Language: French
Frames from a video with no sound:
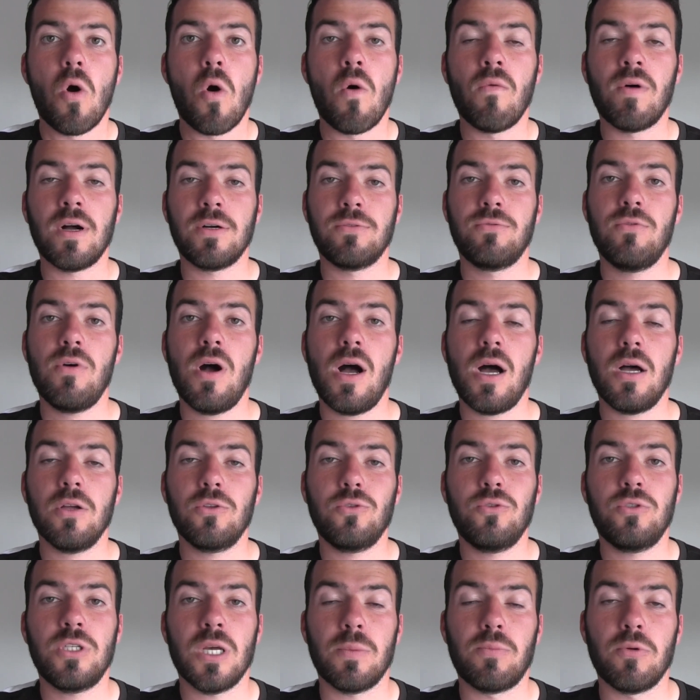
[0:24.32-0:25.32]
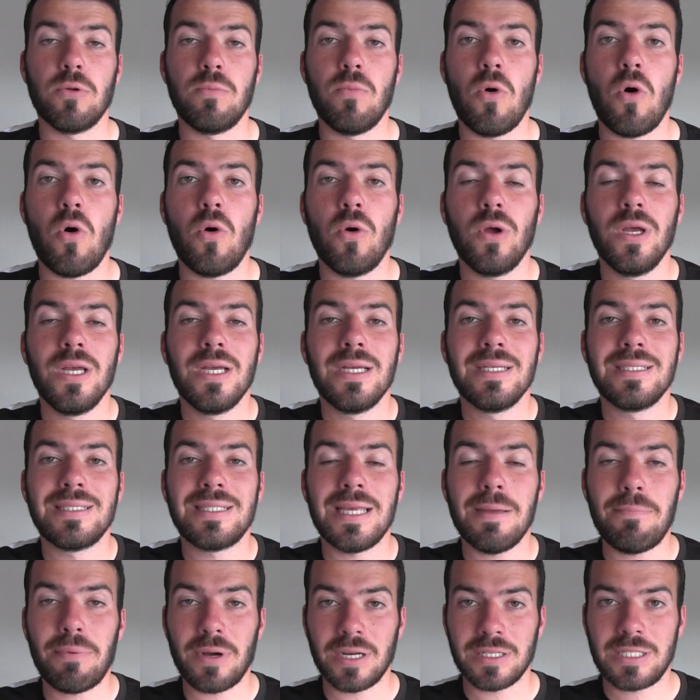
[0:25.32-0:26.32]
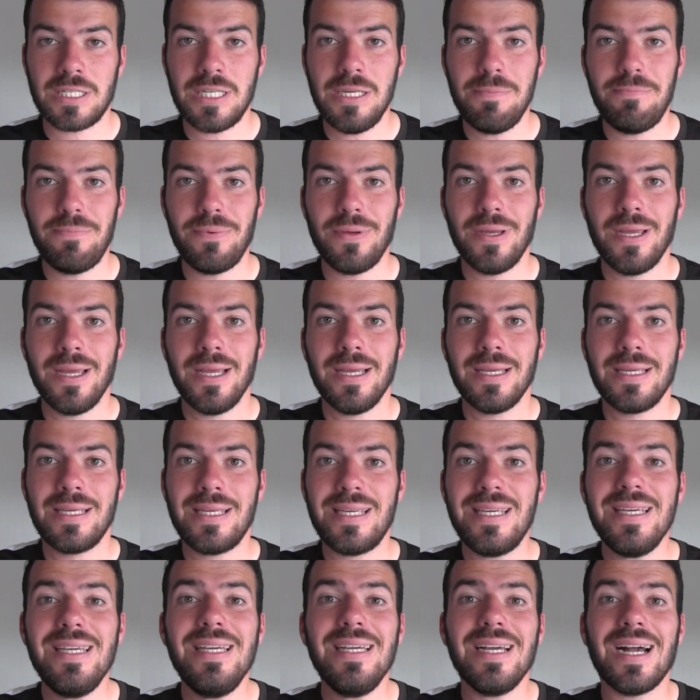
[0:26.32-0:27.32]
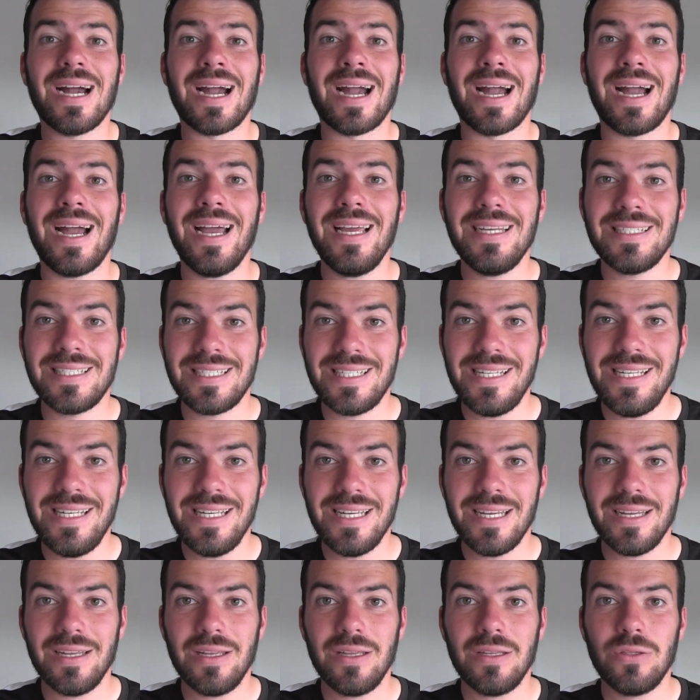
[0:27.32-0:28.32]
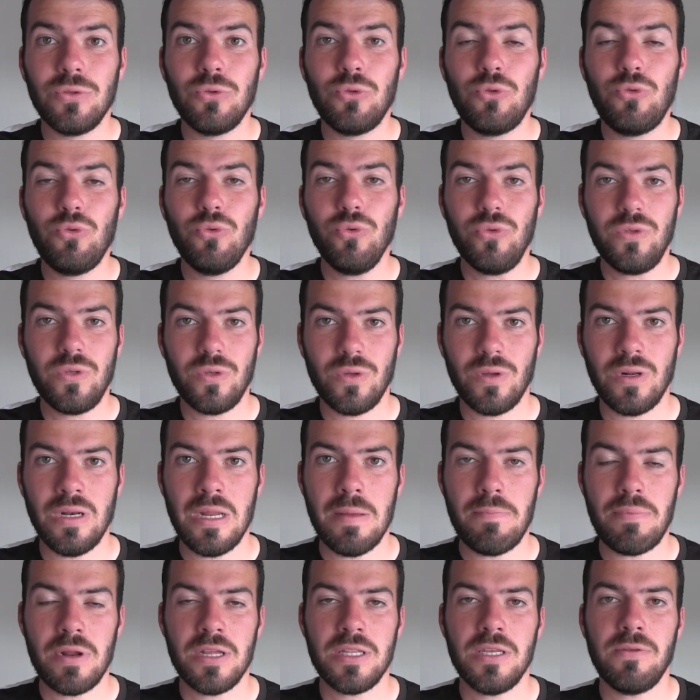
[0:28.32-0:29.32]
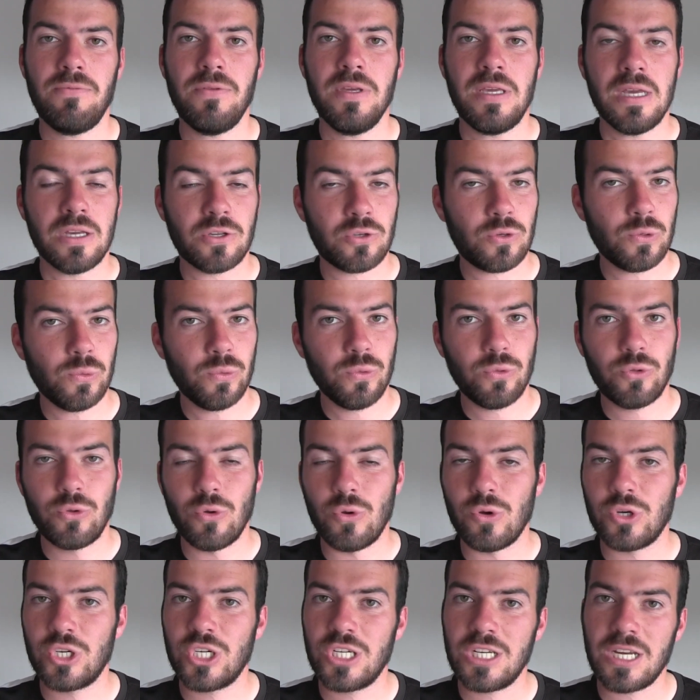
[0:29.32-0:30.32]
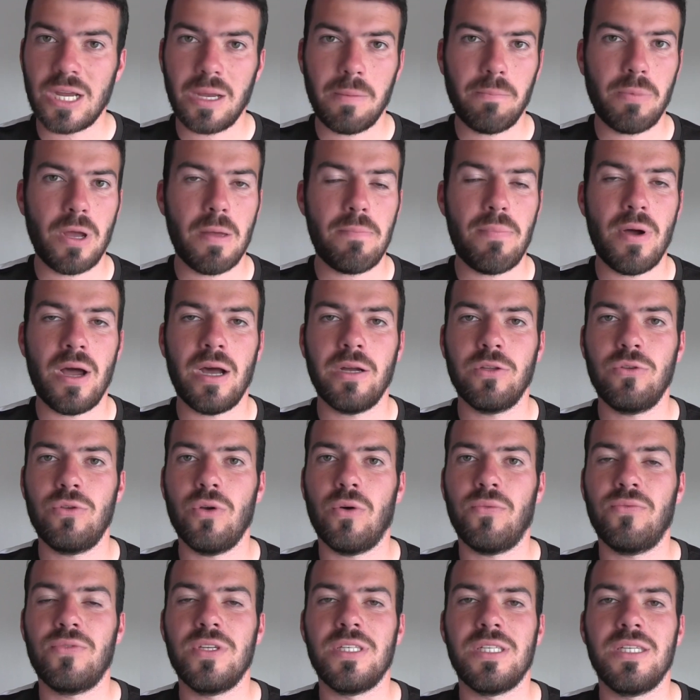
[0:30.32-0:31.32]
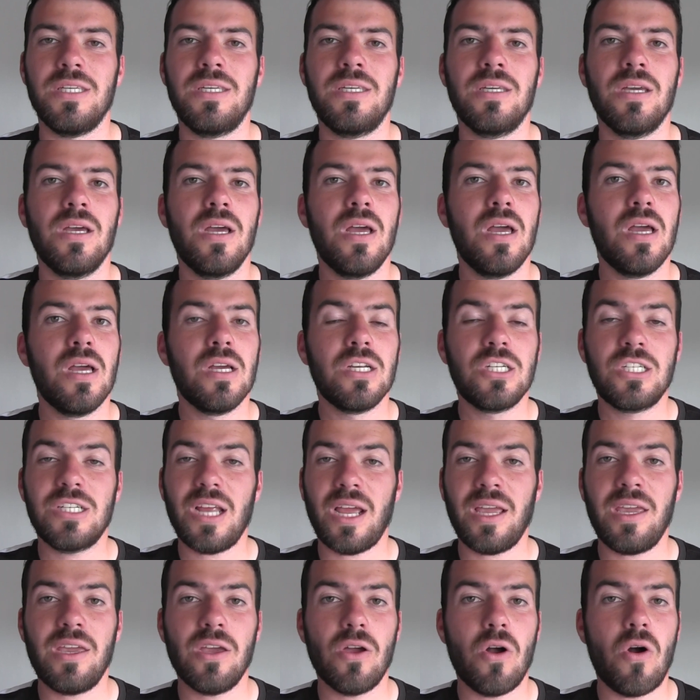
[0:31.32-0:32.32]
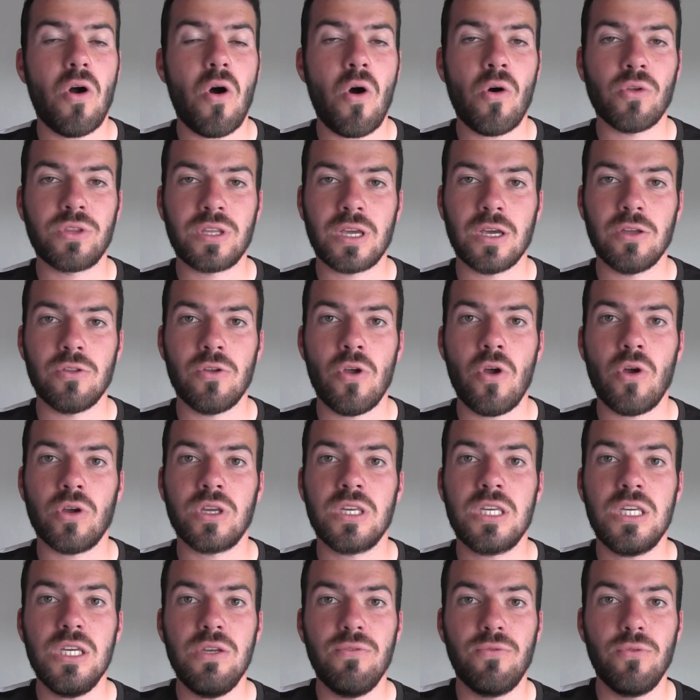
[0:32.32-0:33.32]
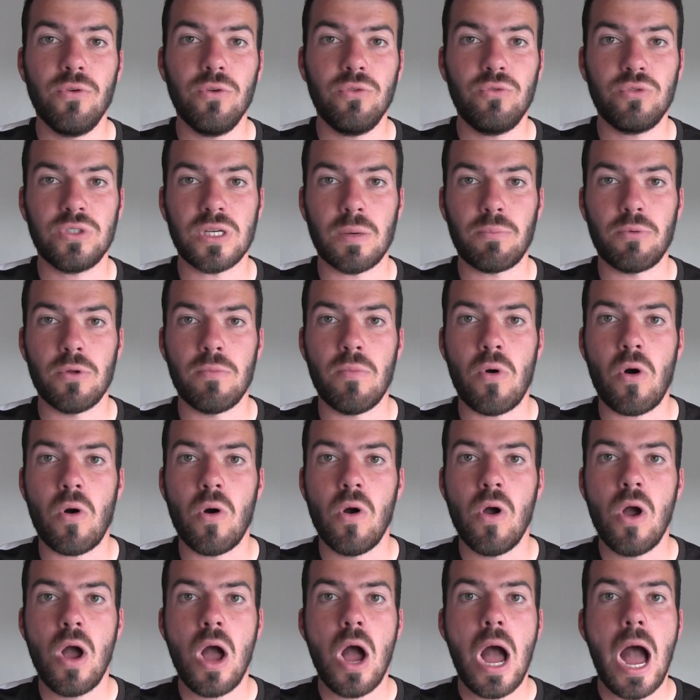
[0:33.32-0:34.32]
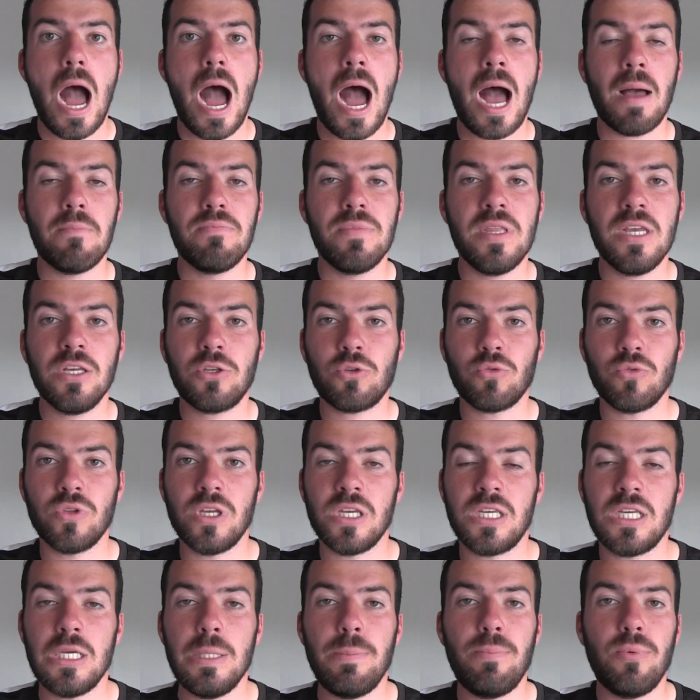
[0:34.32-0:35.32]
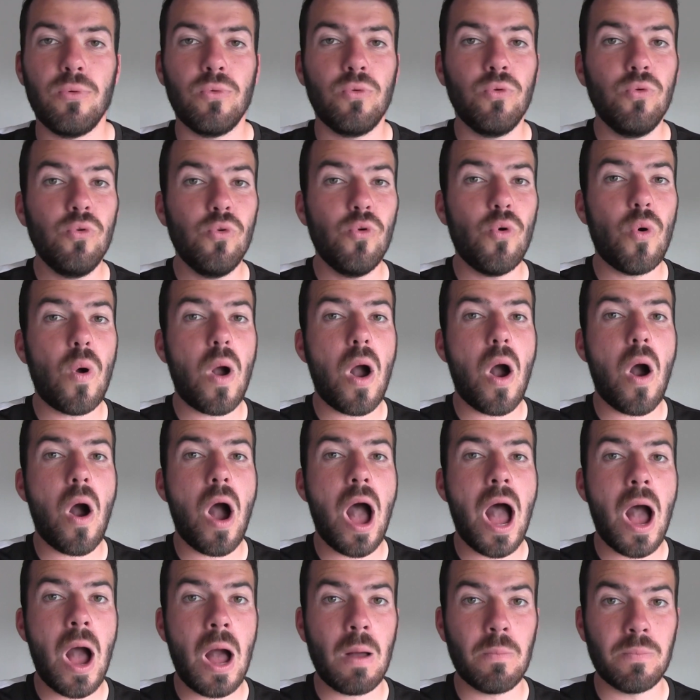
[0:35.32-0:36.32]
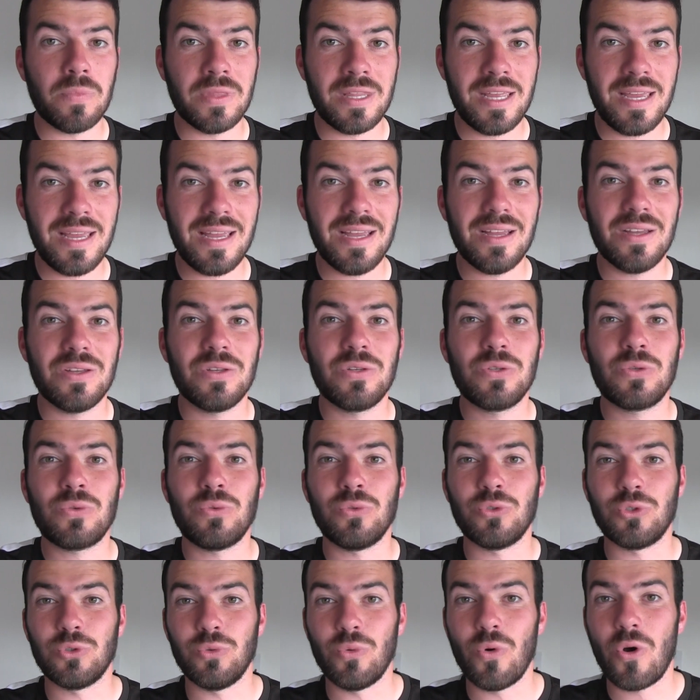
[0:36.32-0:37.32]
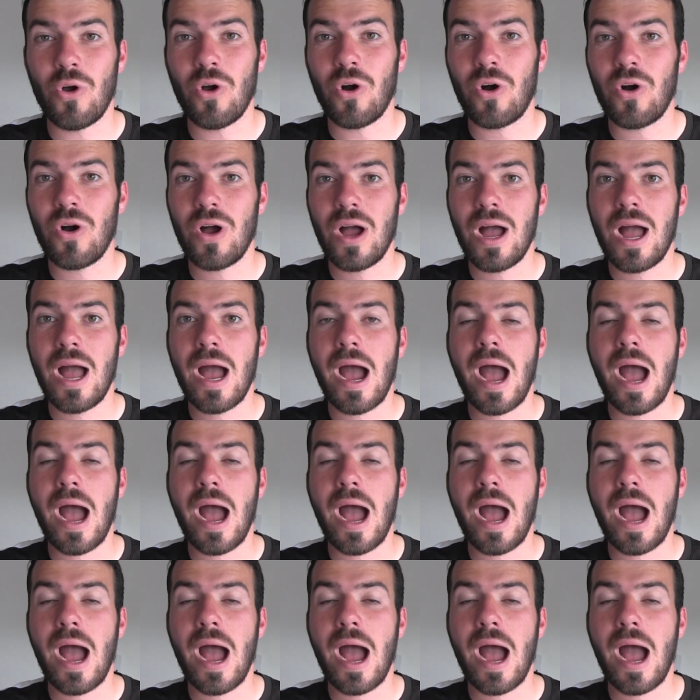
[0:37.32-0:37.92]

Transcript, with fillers: On va voir tout simplement ces principes qui régissent toutes les planifications de chaque préparateur physique, chaque entraîneur qui veut tout simplement amener son équipe ou amener son joueur